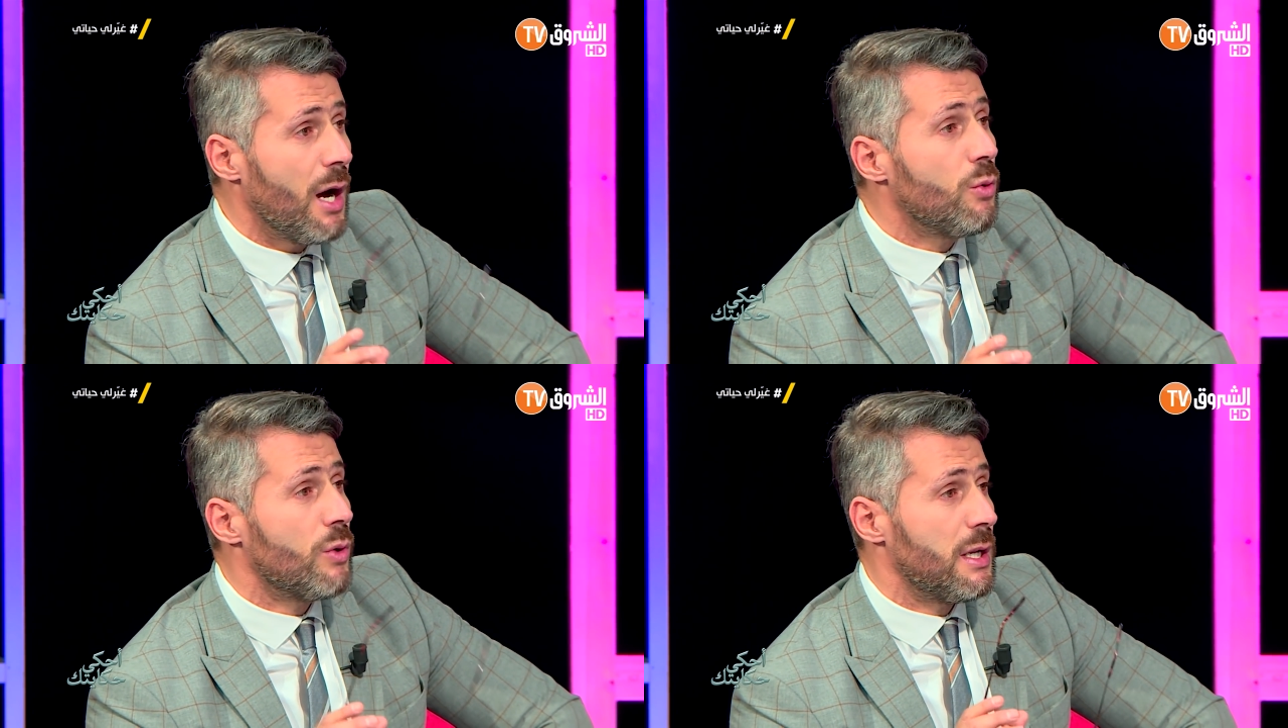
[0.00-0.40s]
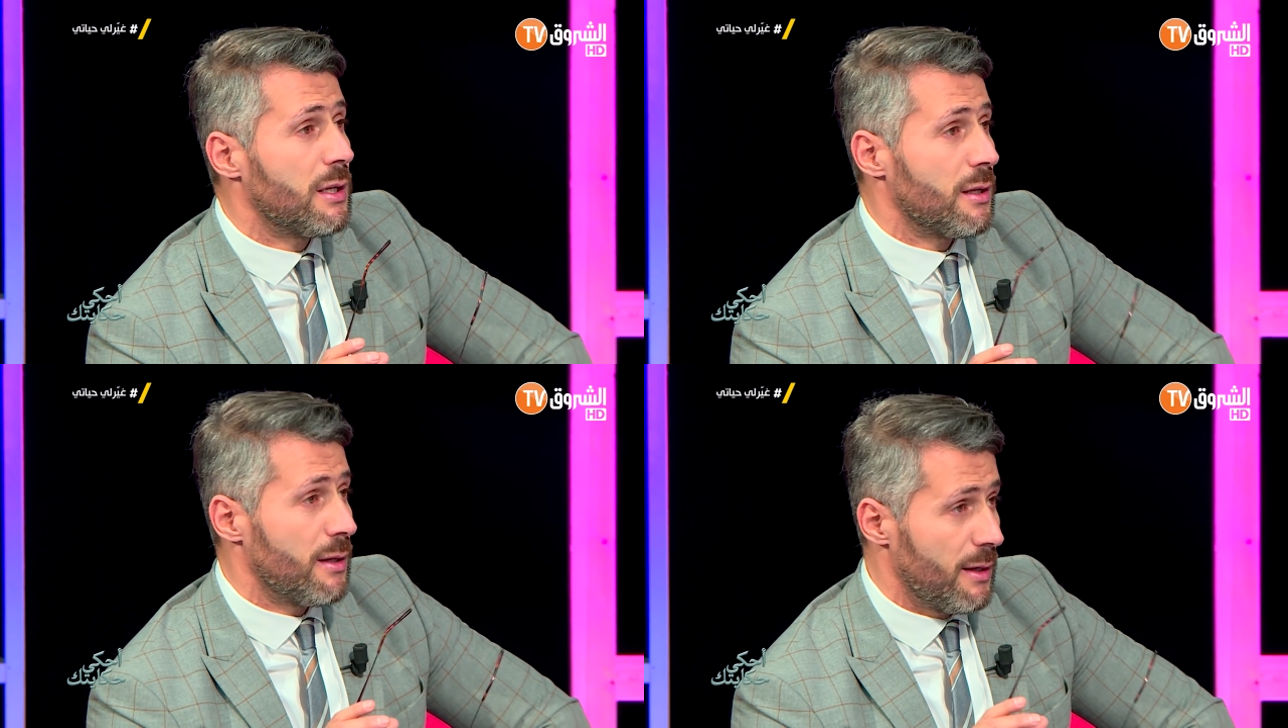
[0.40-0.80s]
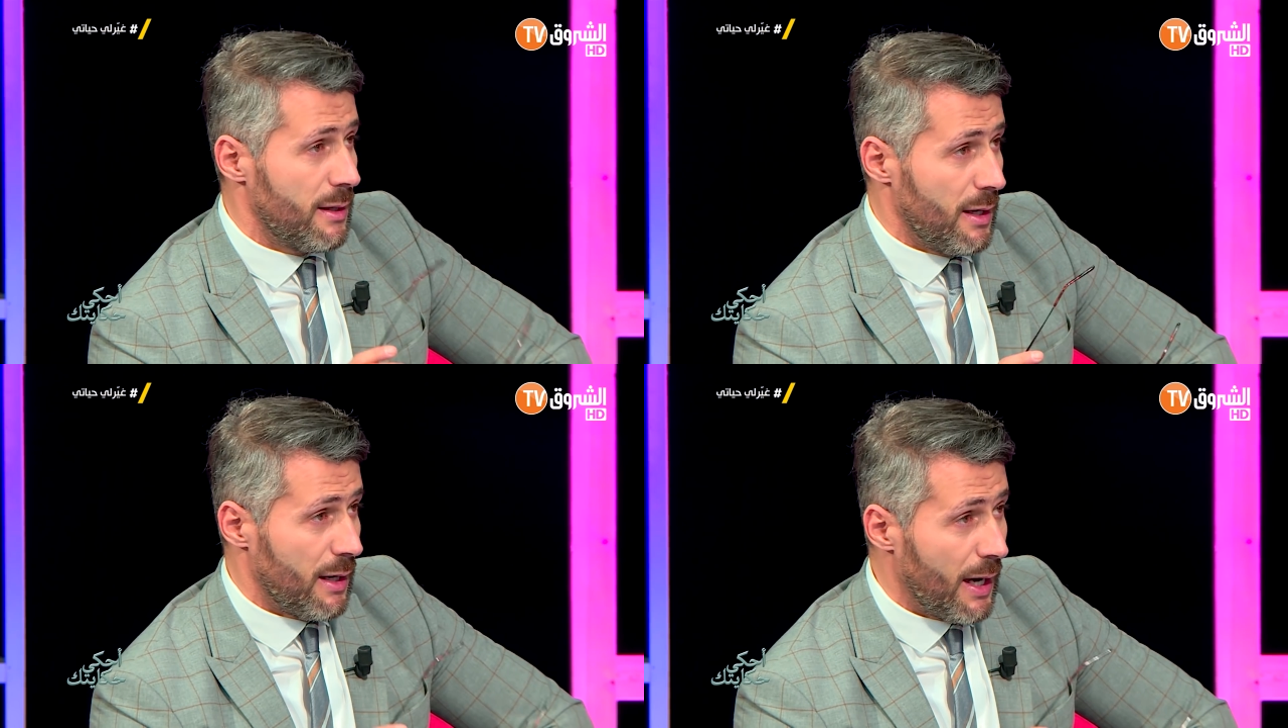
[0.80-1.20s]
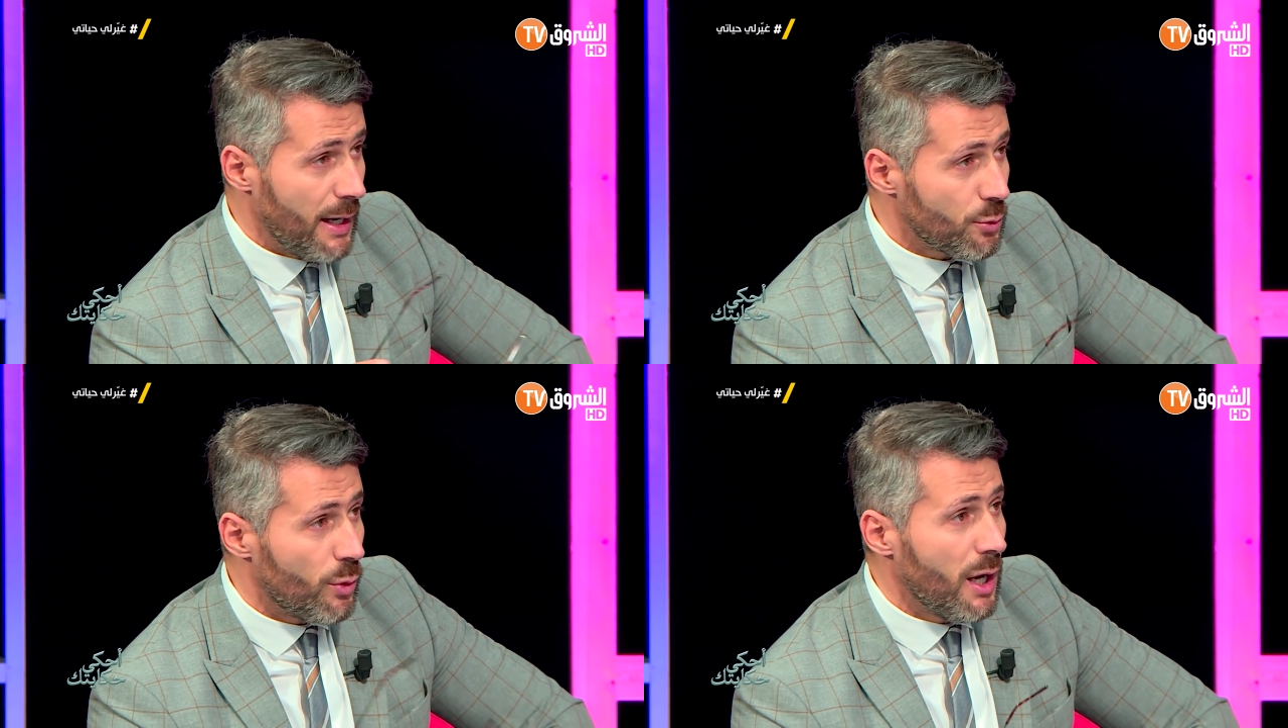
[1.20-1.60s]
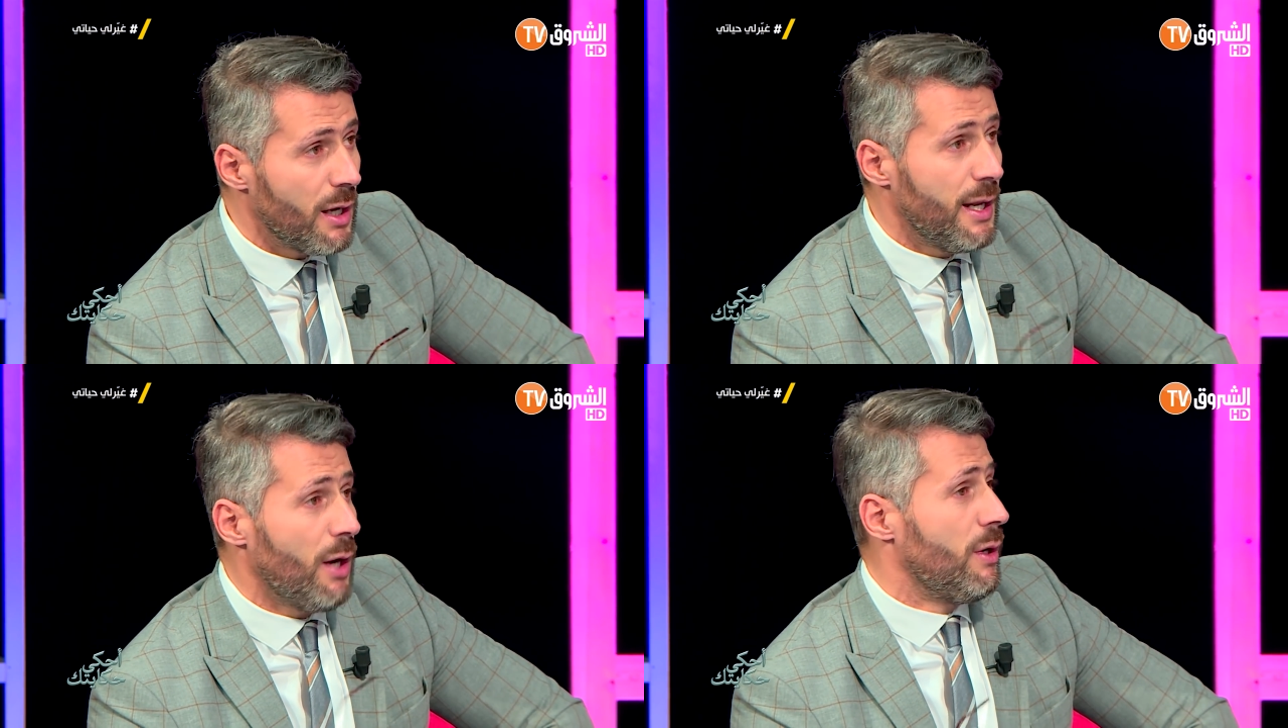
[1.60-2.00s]
اول خطوه
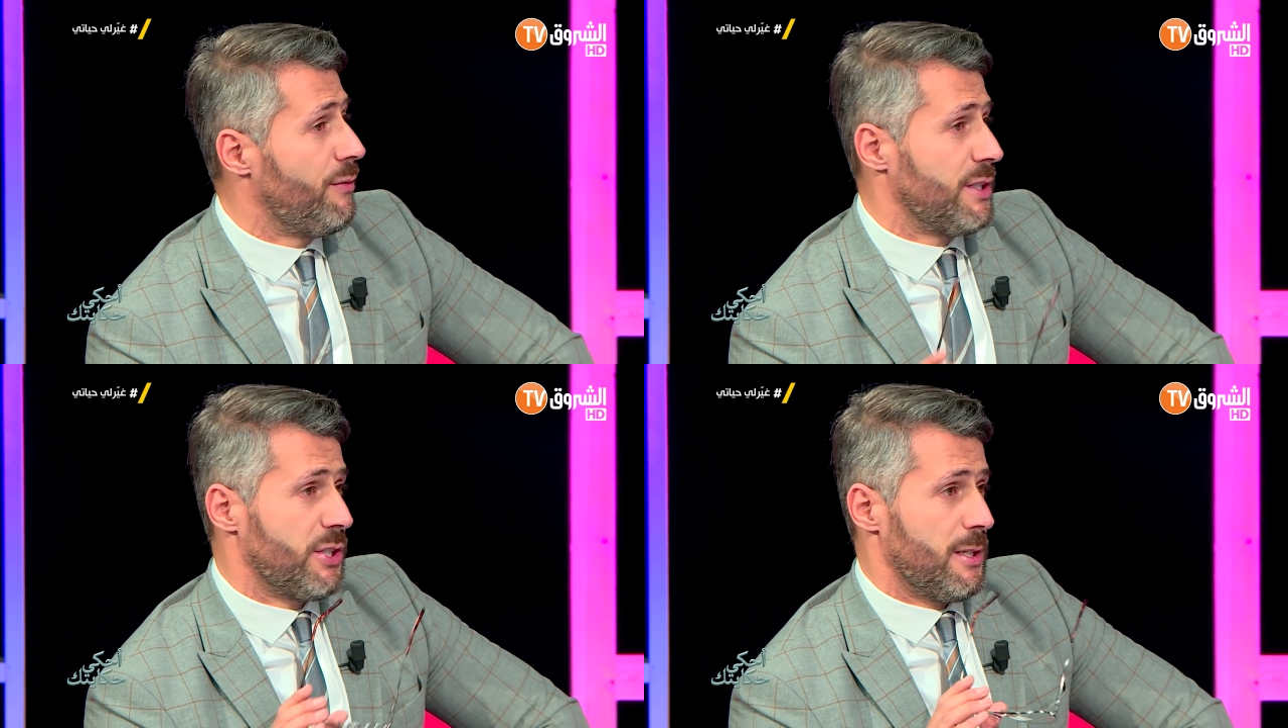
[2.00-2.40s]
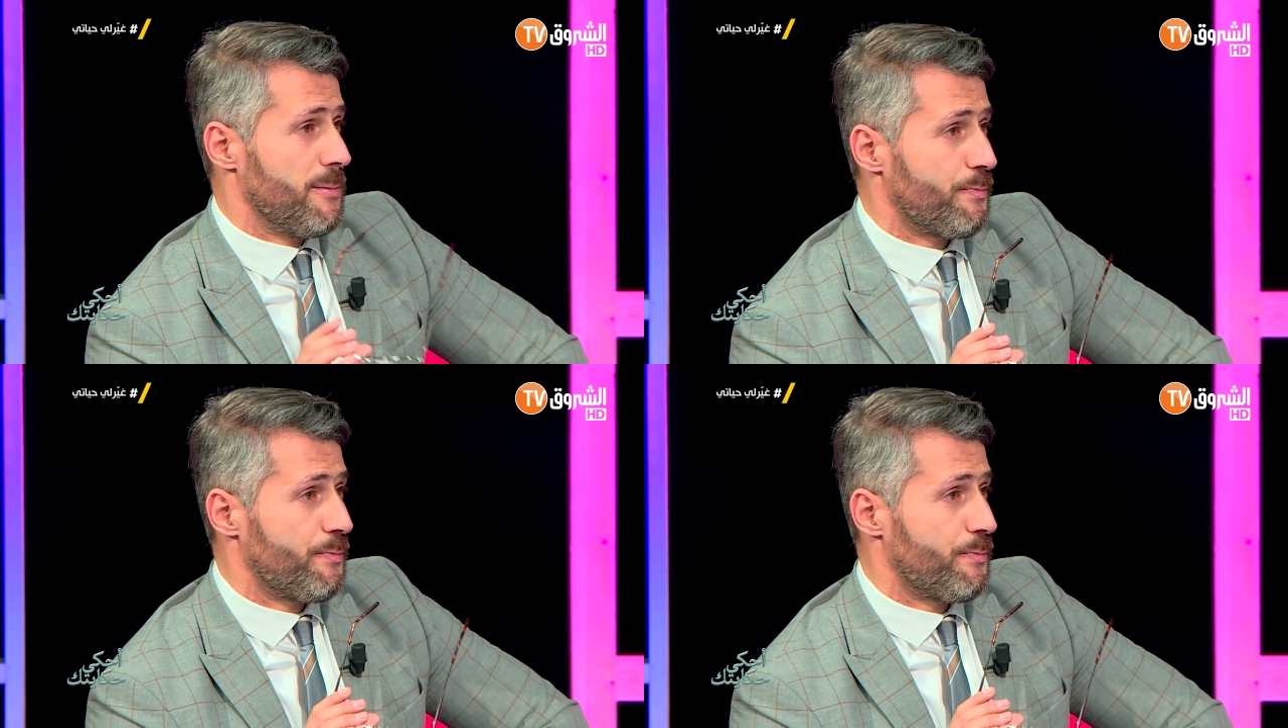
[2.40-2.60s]
نحو الفشل